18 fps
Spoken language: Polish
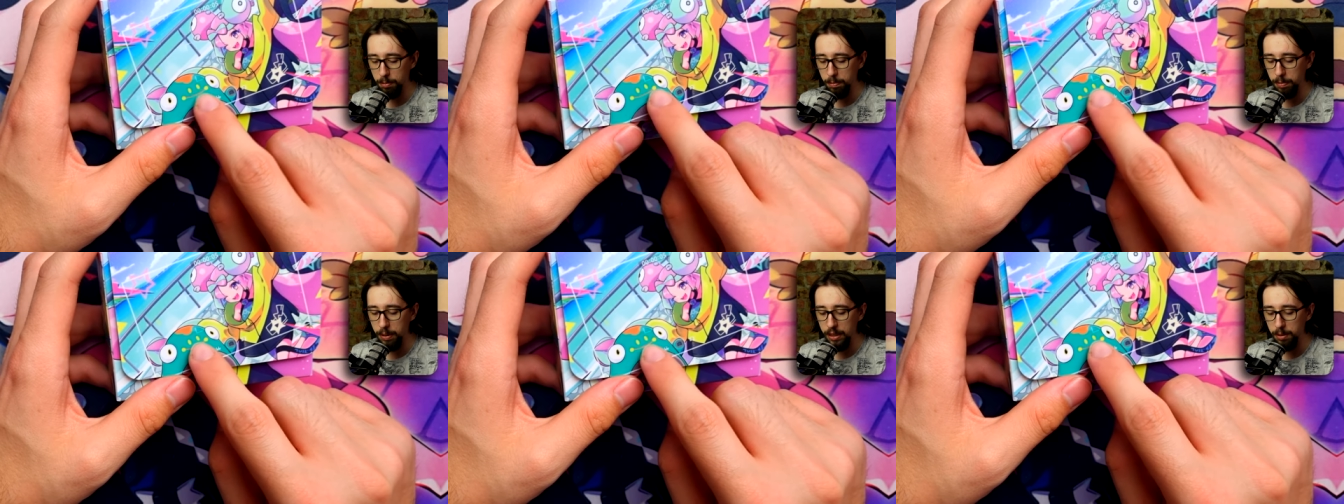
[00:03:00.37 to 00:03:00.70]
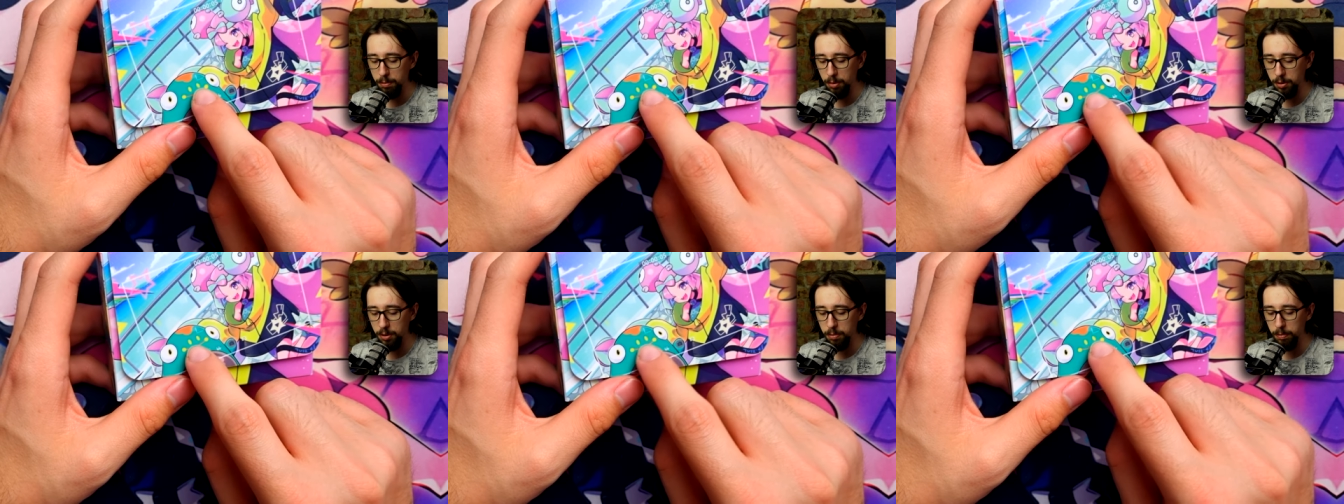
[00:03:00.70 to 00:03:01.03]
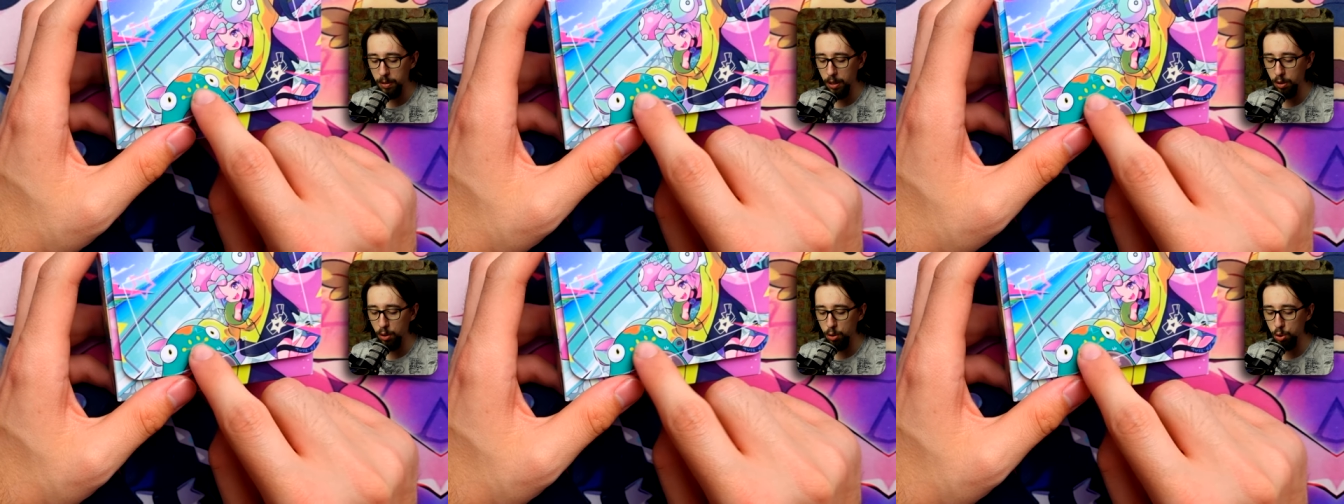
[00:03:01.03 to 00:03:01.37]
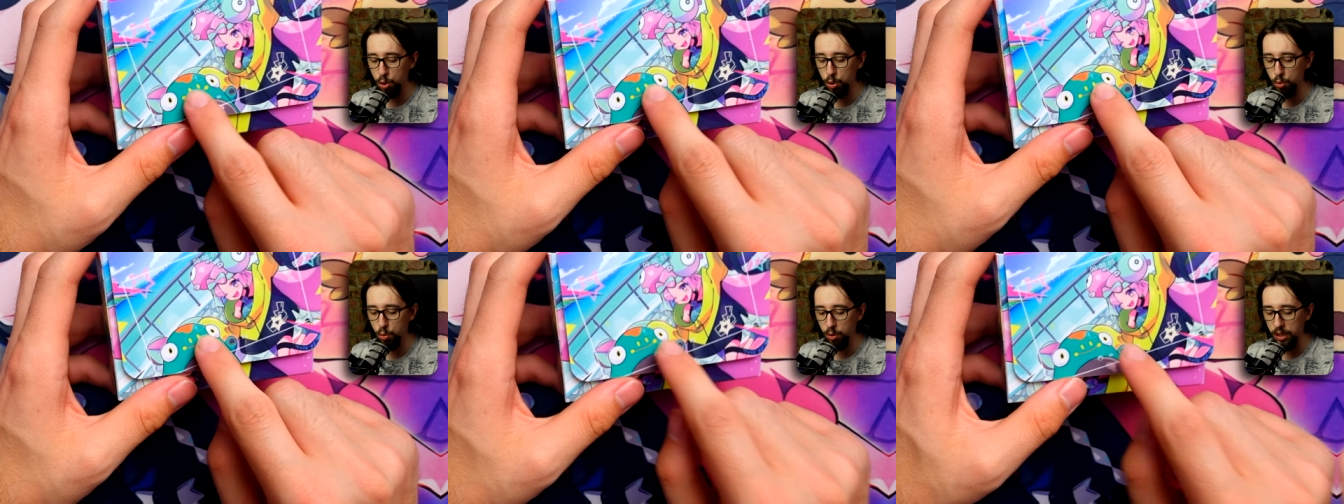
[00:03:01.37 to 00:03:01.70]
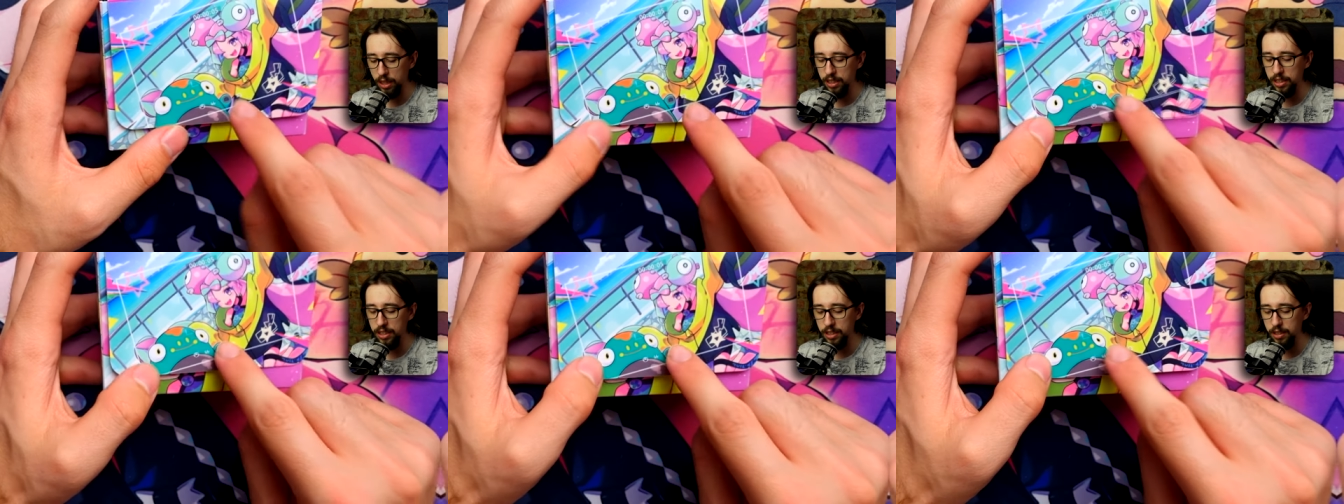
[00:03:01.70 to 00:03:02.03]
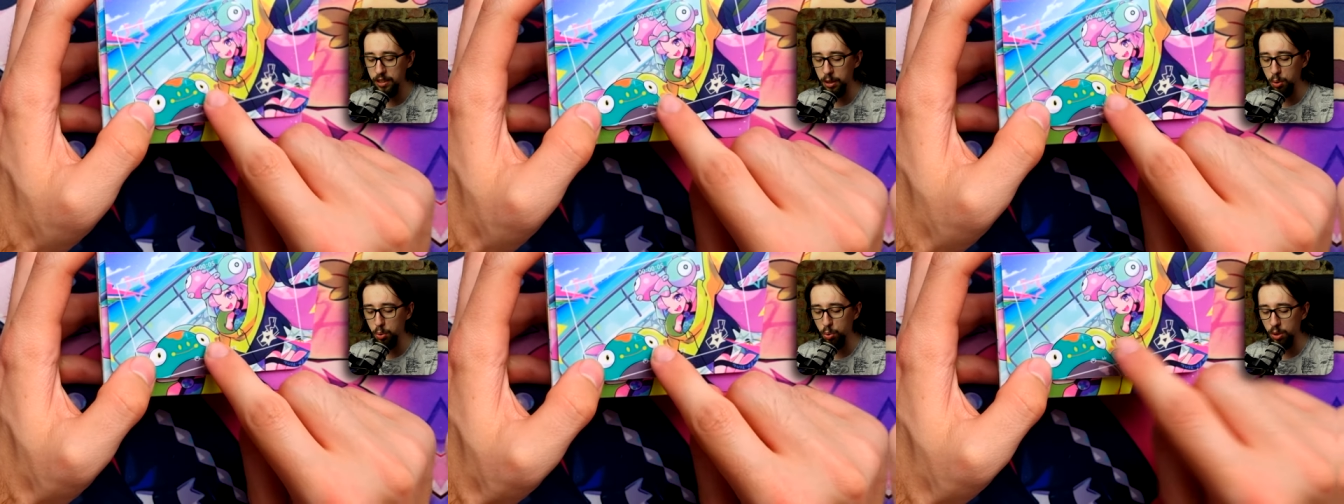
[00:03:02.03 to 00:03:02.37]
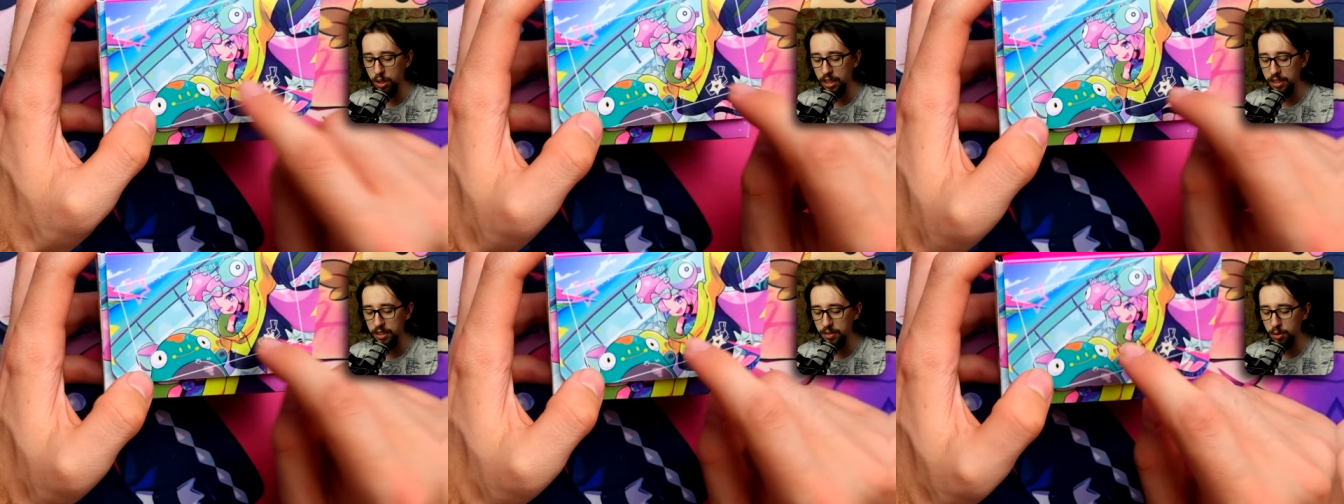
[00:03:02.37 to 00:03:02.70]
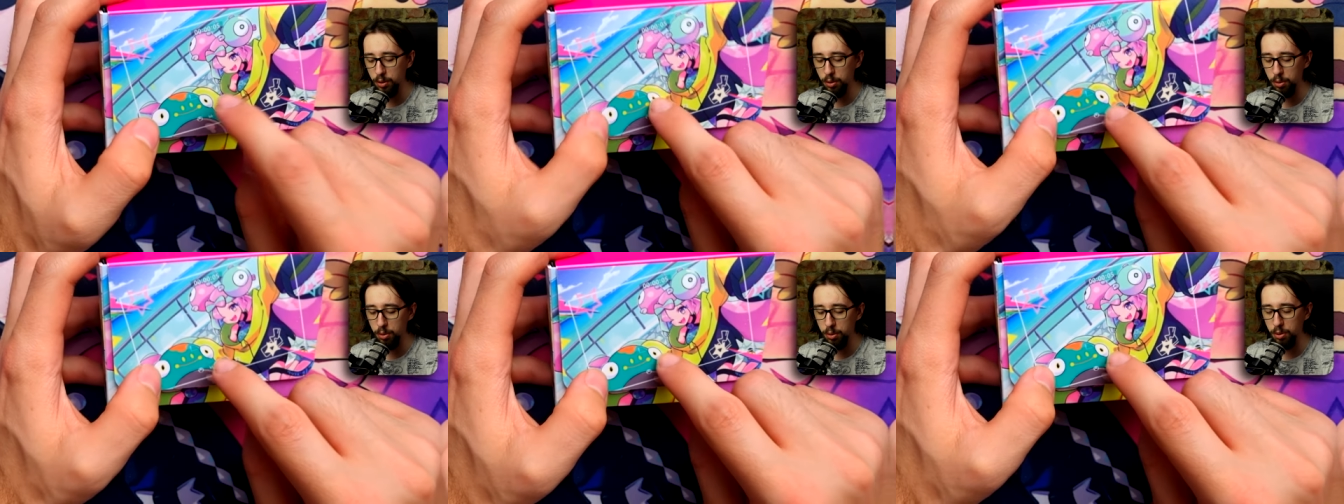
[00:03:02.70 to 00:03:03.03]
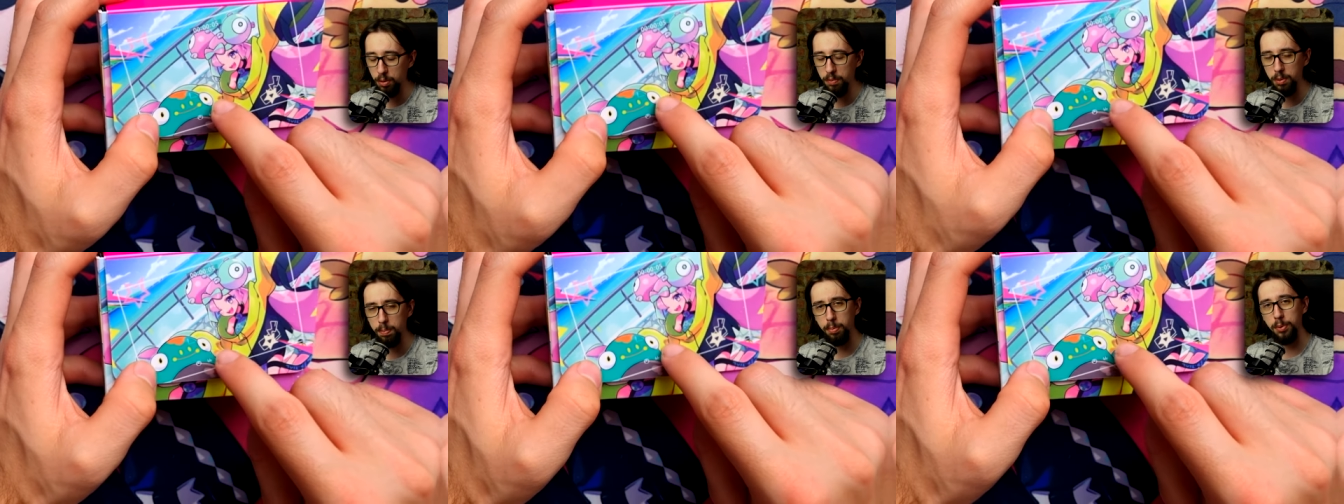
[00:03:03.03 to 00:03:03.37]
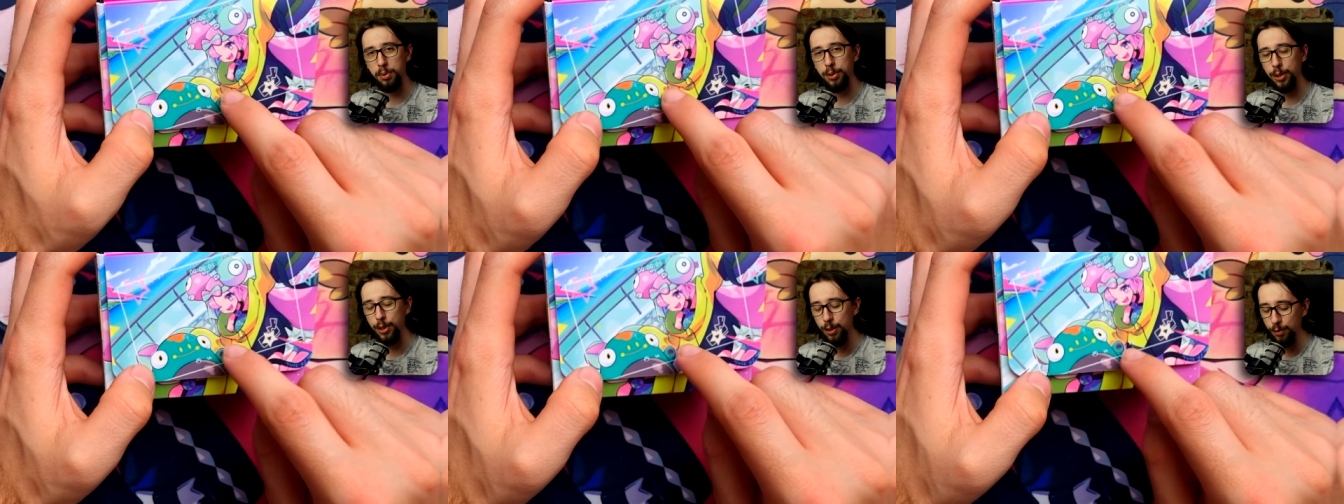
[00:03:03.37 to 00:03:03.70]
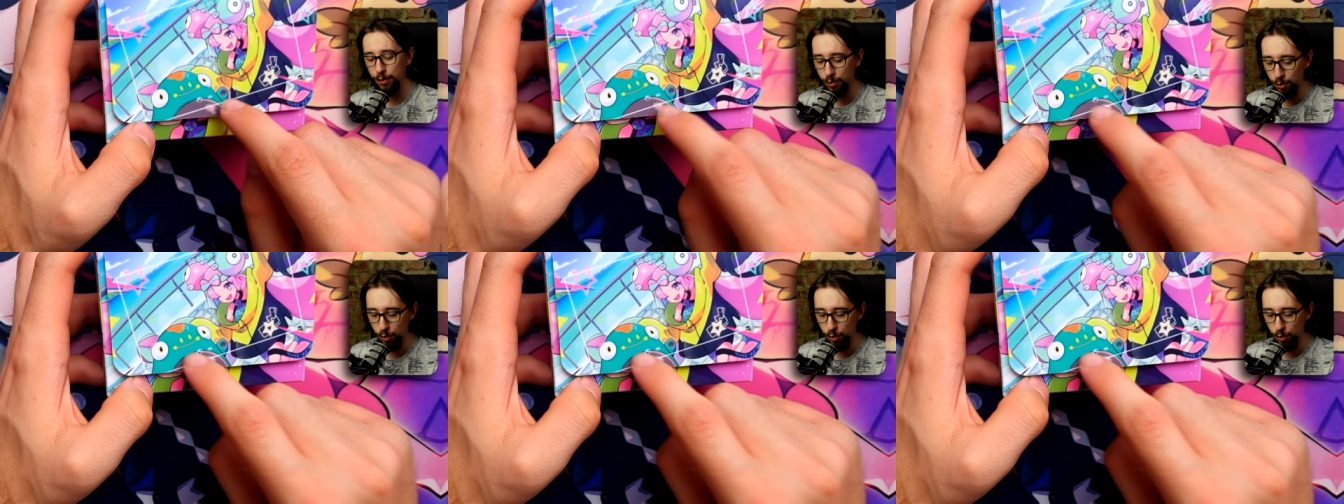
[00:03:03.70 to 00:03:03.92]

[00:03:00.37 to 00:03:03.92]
Bellybolt ma oczy tutaj, nie tutaj, to, to są wypustki.